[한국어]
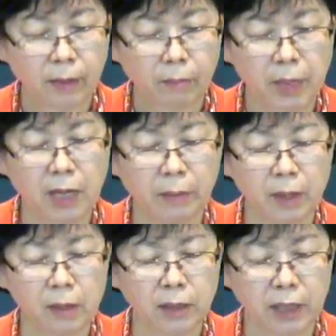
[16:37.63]

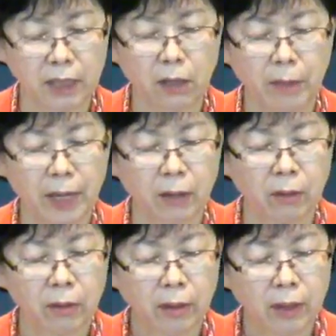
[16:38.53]
빌립을
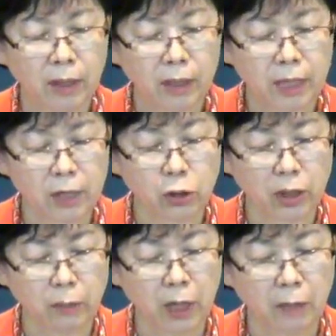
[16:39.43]
시험하여
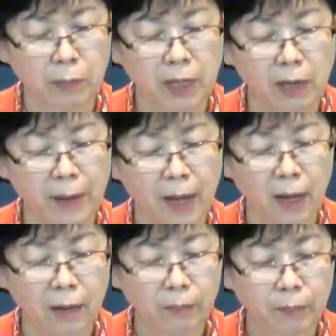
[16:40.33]
예수님이
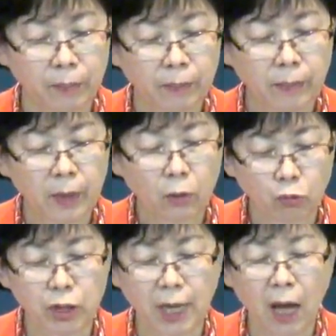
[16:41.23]
빌립아
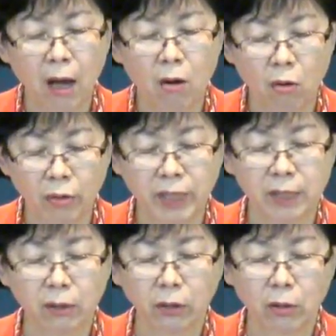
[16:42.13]
우리가
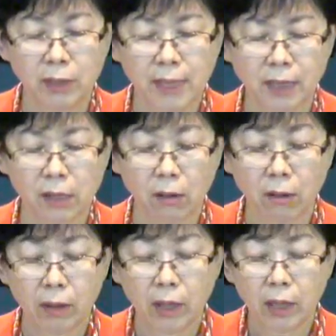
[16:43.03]
어디서 떡을 사서
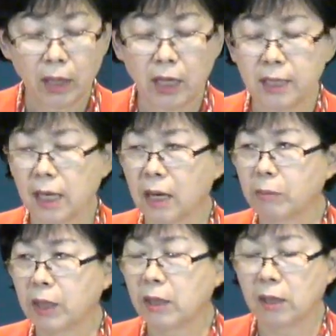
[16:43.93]
이
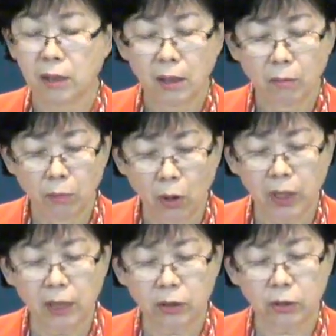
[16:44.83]
사람들을
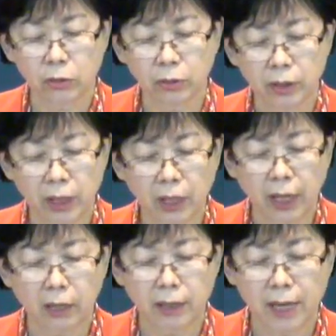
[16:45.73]
먹일 수
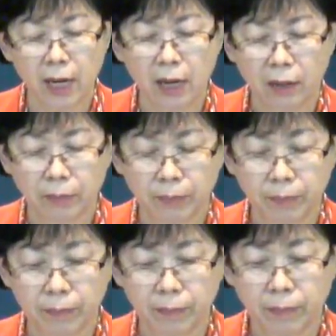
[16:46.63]
있겠느냐
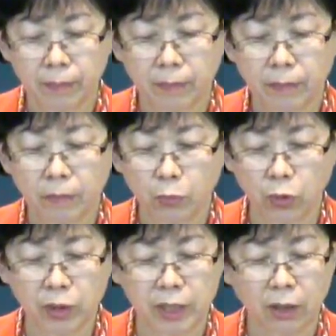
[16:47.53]

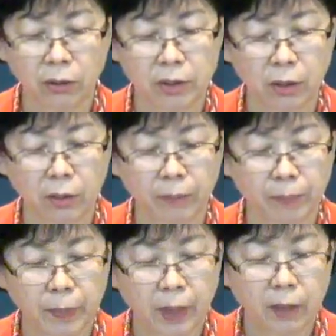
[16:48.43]
물으신 것처럼
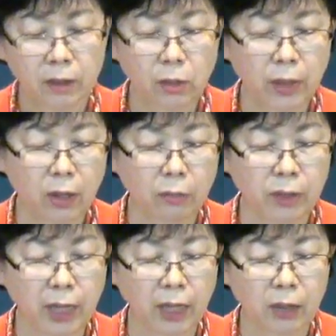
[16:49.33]
저와
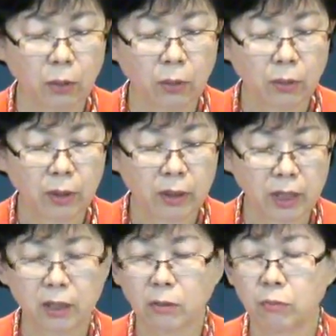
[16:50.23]
여러분들에게도
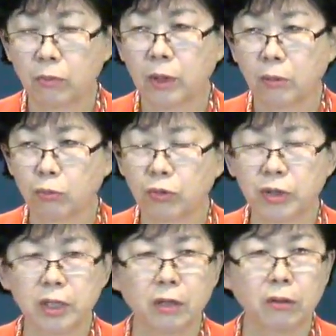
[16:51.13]
지금
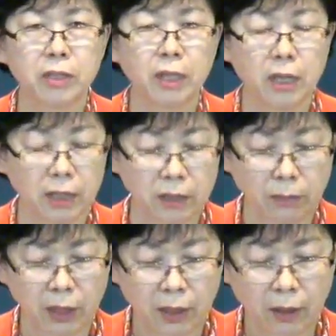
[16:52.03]
물으시는 것이
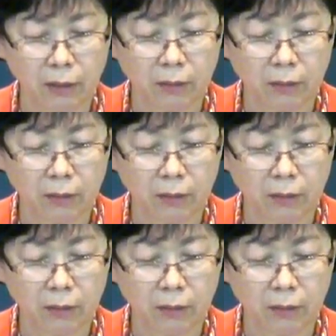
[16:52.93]
있습니다.